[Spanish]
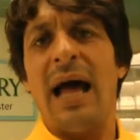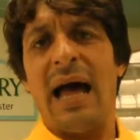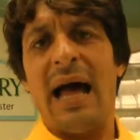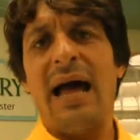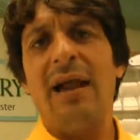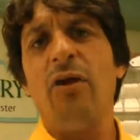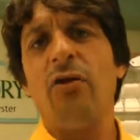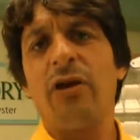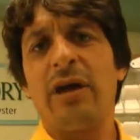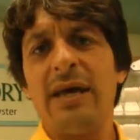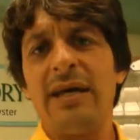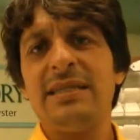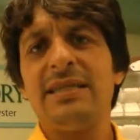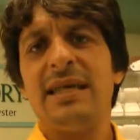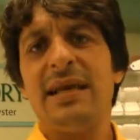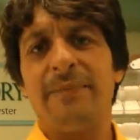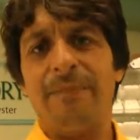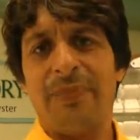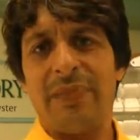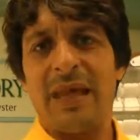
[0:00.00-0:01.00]
a lo que es
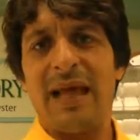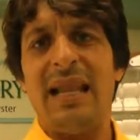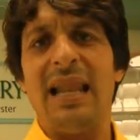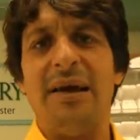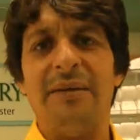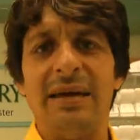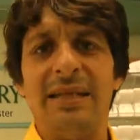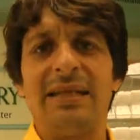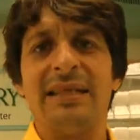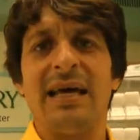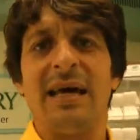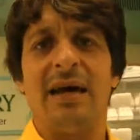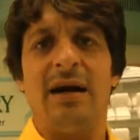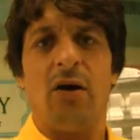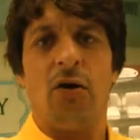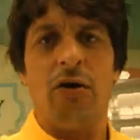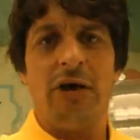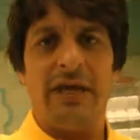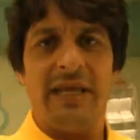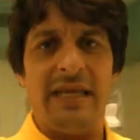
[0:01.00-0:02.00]
la venta
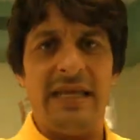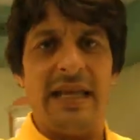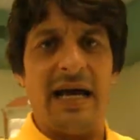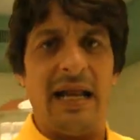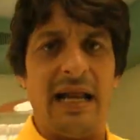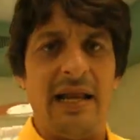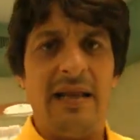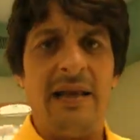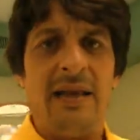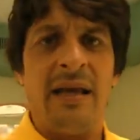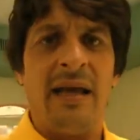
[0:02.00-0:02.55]
original.